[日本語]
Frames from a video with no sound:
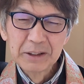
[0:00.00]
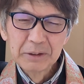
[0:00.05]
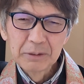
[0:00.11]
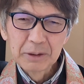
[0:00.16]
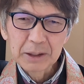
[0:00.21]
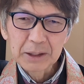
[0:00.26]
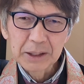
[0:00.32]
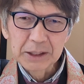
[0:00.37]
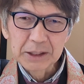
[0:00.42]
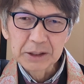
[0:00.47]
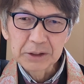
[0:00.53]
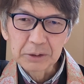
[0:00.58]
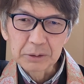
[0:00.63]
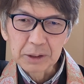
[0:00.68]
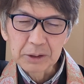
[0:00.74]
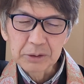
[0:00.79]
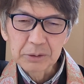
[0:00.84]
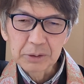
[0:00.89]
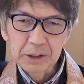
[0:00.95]
若い人
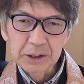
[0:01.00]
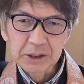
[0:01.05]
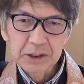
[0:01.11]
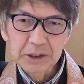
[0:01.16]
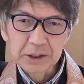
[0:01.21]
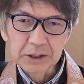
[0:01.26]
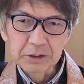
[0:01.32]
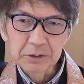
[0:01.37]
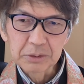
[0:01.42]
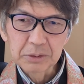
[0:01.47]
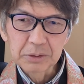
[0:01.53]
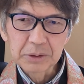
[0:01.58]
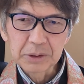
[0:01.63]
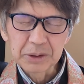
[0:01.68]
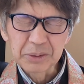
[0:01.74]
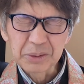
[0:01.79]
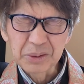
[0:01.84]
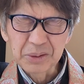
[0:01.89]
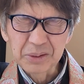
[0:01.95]
が暮らしていくって
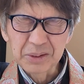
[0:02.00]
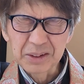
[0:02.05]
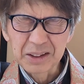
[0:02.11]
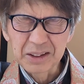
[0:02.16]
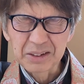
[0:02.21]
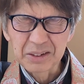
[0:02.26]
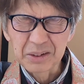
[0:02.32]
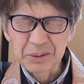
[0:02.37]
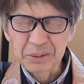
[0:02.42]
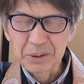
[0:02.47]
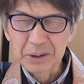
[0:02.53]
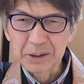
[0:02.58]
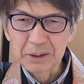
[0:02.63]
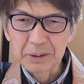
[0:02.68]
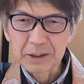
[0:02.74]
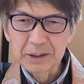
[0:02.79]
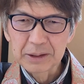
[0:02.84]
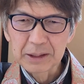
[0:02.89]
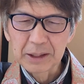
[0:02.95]
いうことになるとこれ
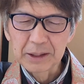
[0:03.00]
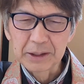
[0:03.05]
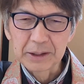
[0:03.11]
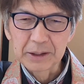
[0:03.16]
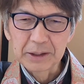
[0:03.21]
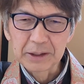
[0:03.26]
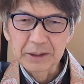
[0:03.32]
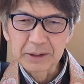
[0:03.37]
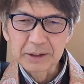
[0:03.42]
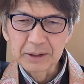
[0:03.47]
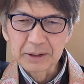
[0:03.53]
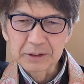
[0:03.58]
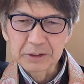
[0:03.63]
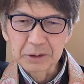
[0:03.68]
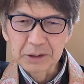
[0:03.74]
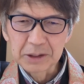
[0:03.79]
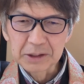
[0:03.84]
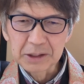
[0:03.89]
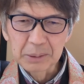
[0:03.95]
は大変やな
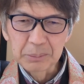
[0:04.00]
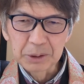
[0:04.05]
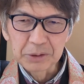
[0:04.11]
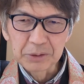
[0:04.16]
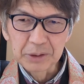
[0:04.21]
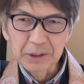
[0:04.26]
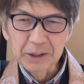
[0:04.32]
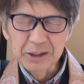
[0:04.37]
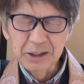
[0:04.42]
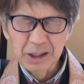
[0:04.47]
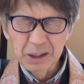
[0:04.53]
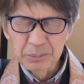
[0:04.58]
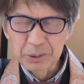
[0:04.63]
妬みとやっか